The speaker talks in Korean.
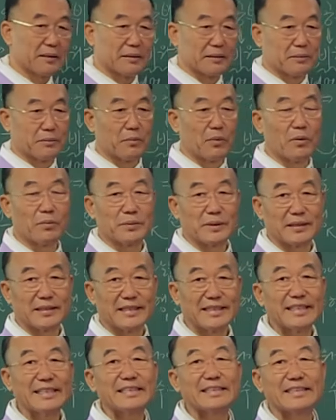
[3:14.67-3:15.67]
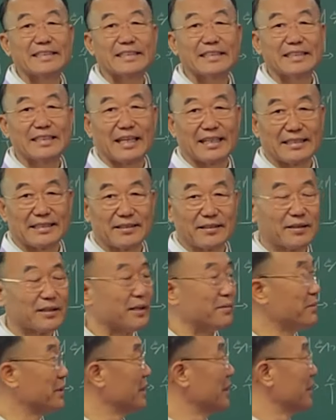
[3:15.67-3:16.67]
몸이 일치돼 있죠.
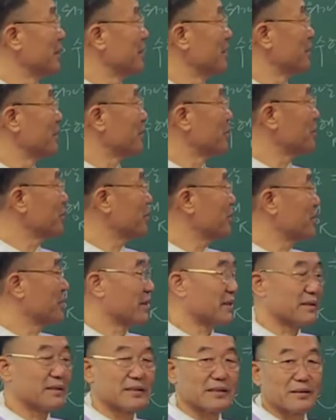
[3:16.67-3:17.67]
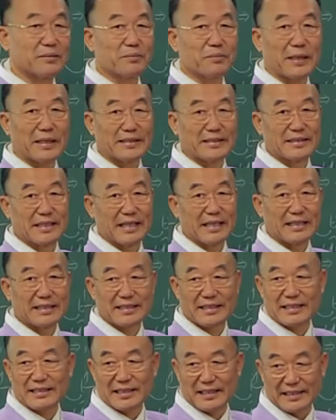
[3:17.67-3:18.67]
그럼 스트레스를 받지
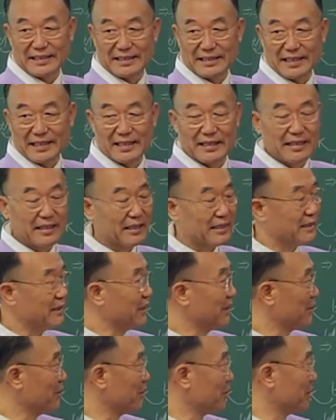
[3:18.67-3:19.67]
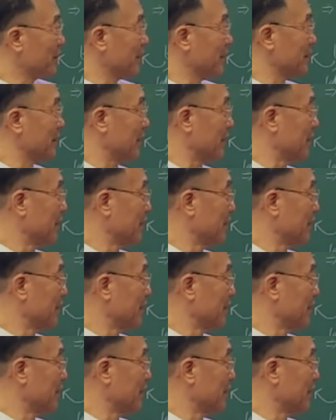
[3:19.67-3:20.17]
않게 된대. 근데 요때 이제